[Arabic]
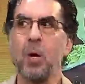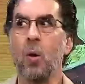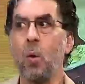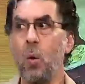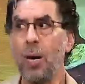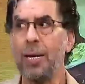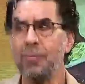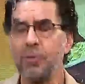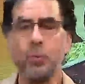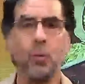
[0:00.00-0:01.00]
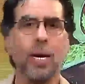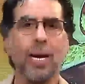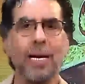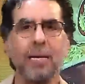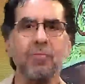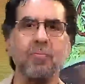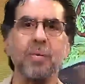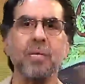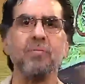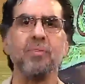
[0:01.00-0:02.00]
وهو نفسه خايف
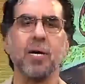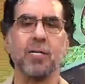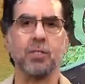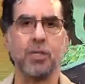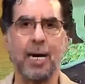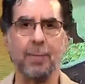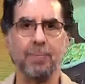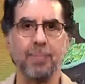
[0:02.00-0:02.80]
من انفجار الشعب